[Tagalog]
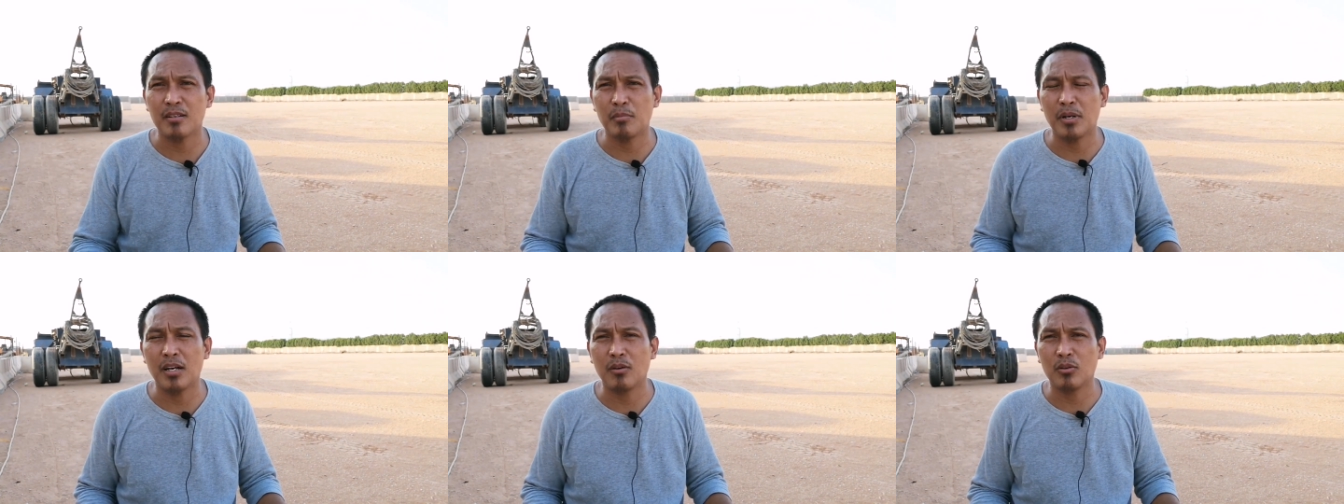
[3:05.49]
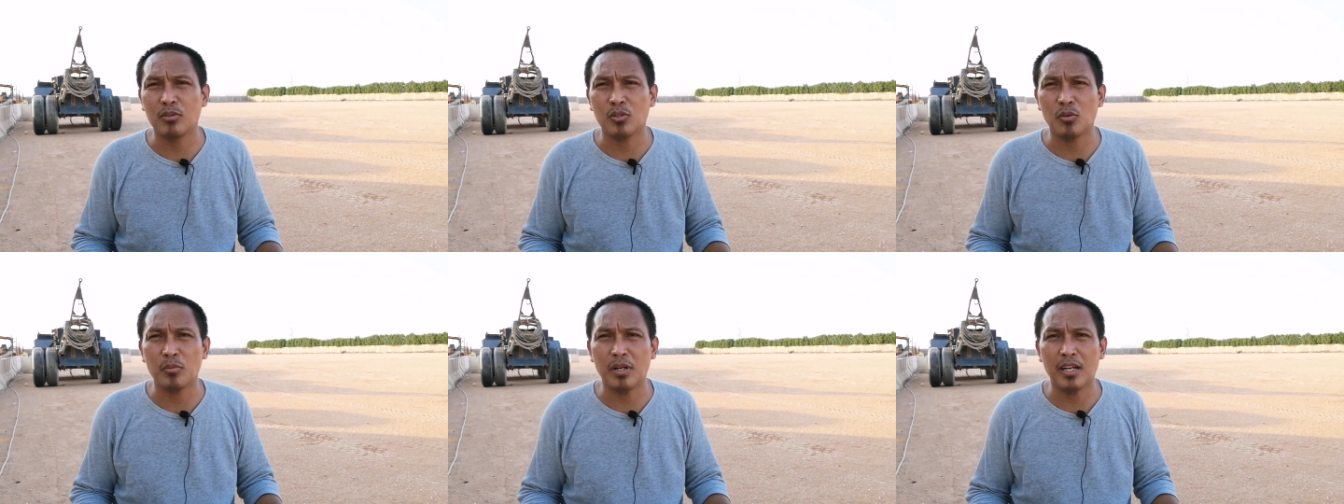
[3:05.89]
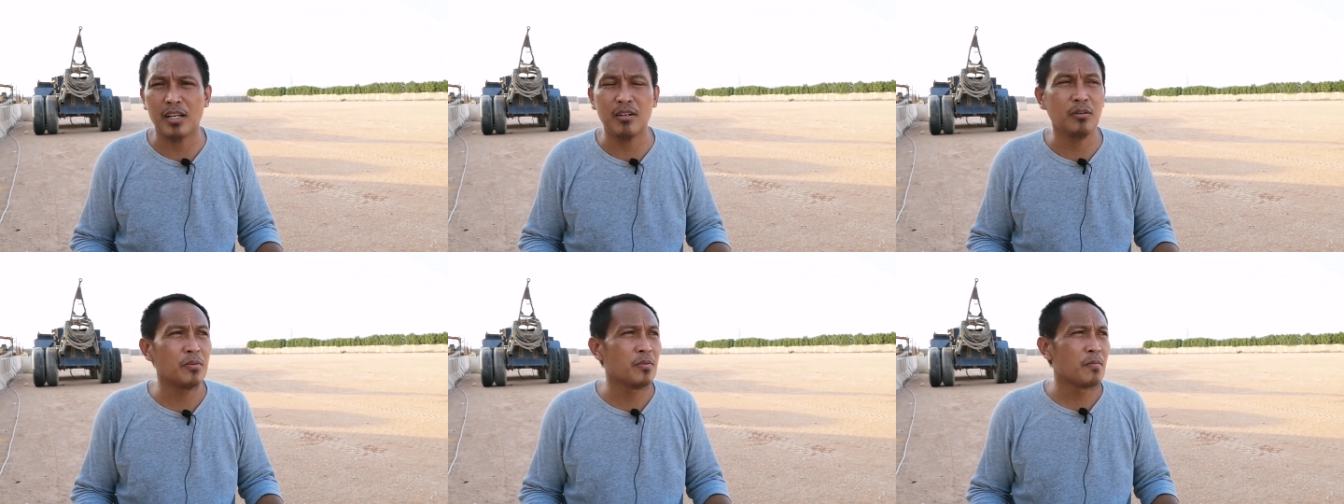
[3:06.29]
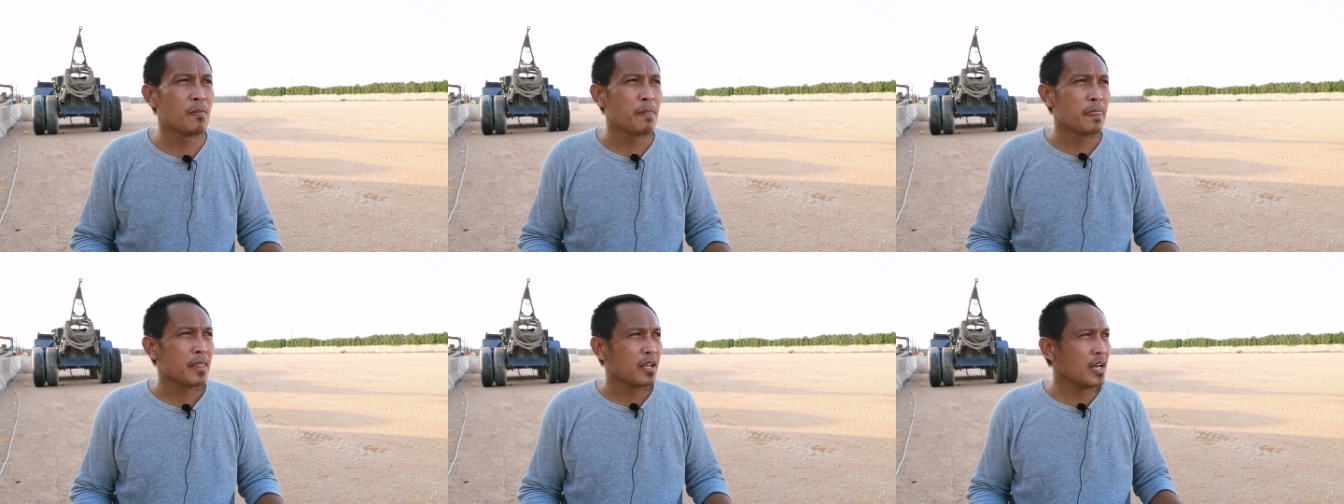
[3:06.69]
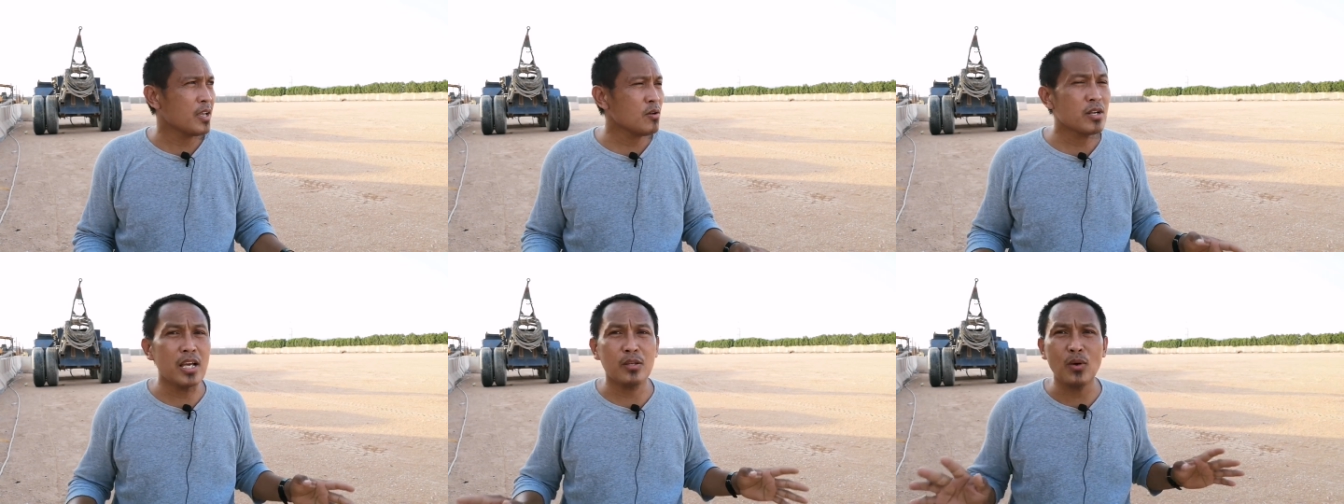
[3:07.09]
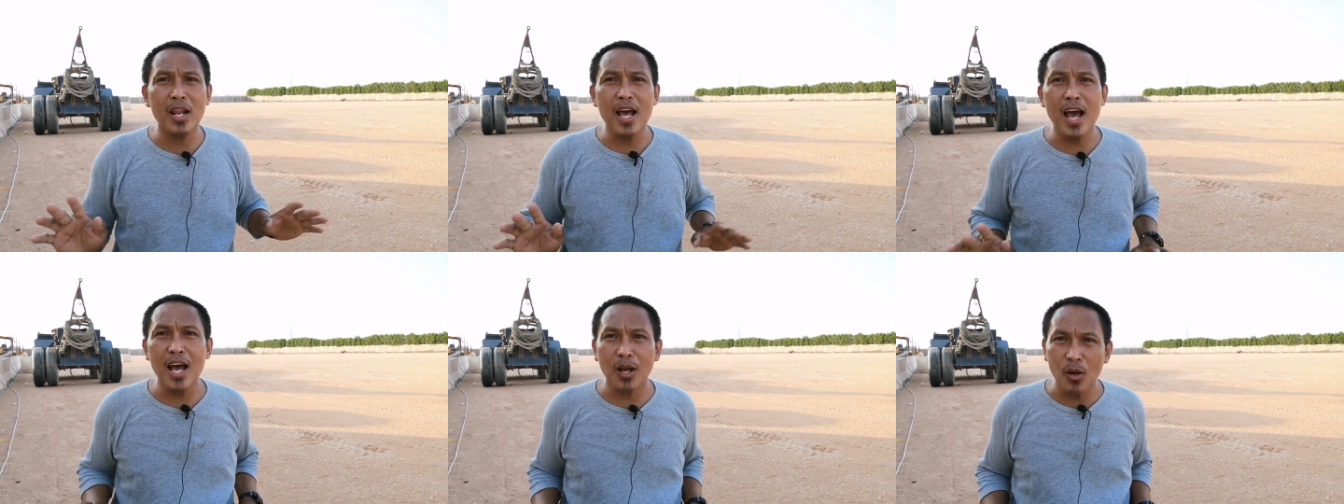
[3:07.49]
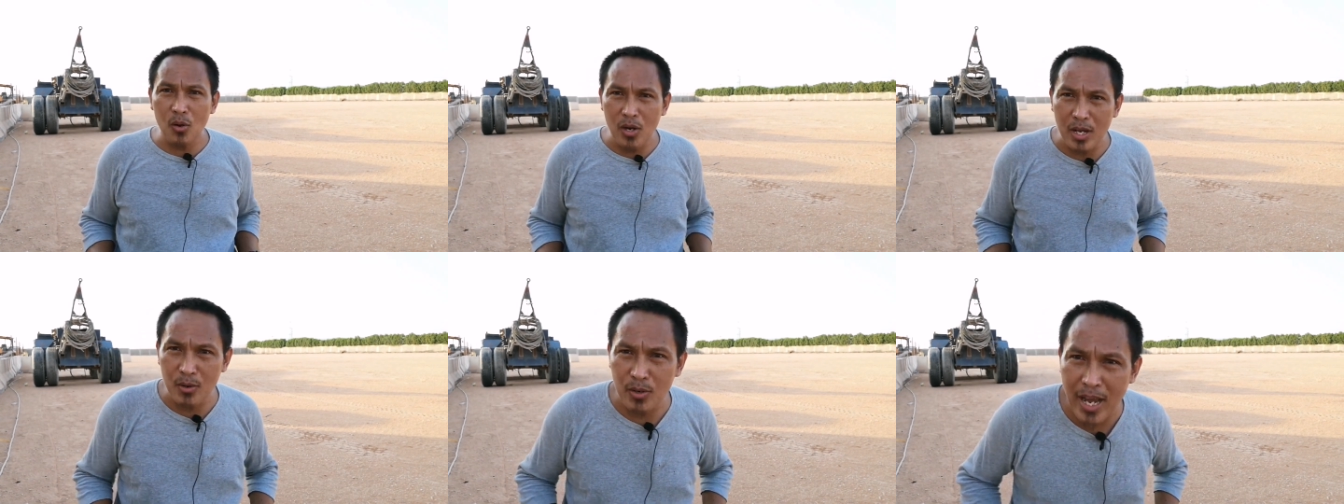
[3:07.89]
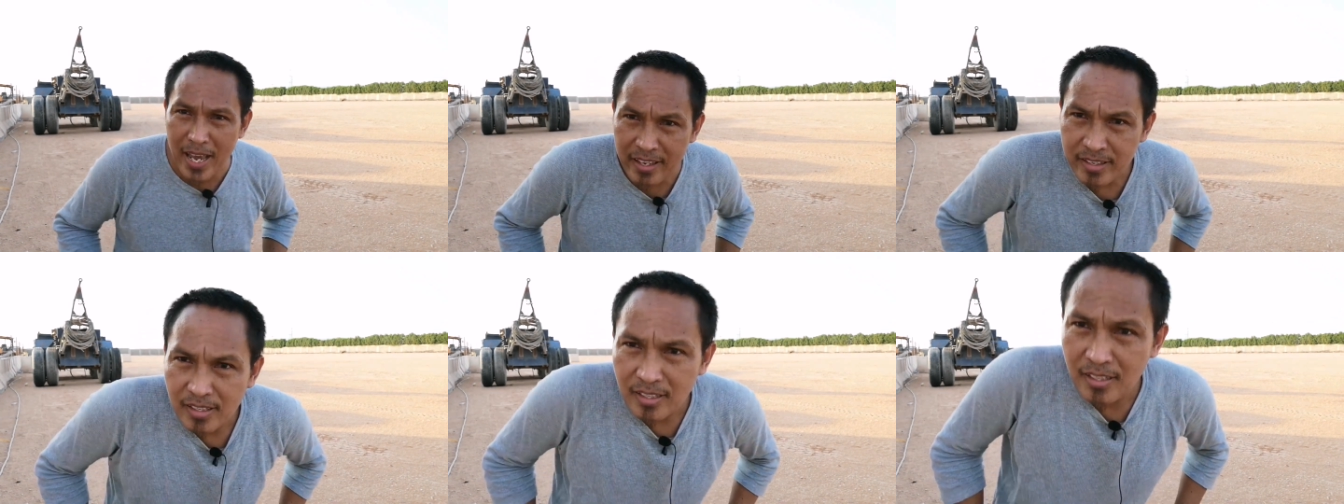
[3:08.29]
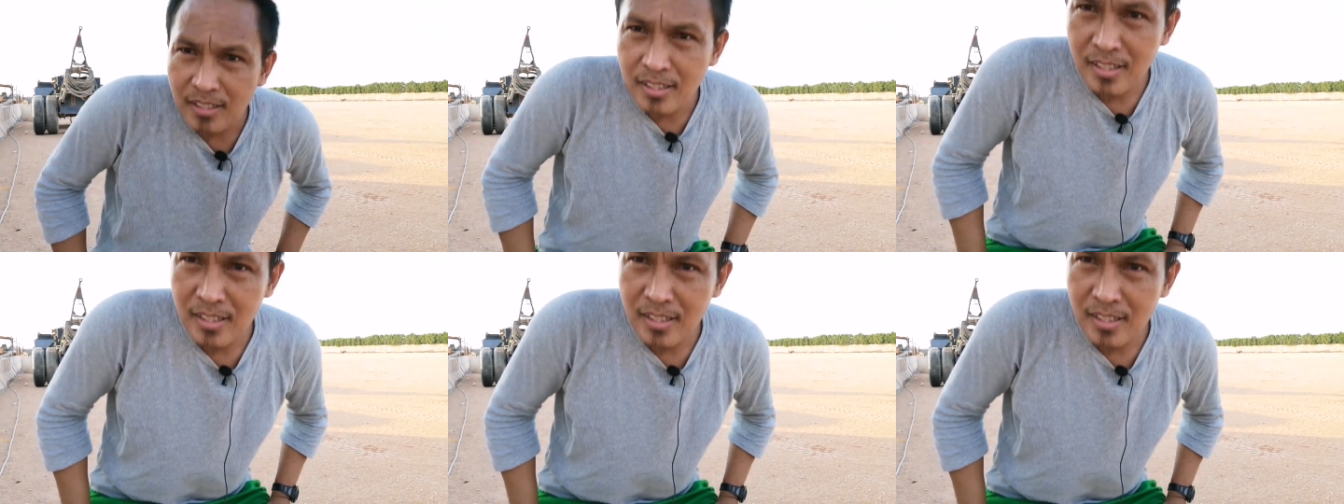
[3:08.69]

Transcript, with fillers: Sa mga gustong mag ano. Ngayon guys, wala akong ano guys.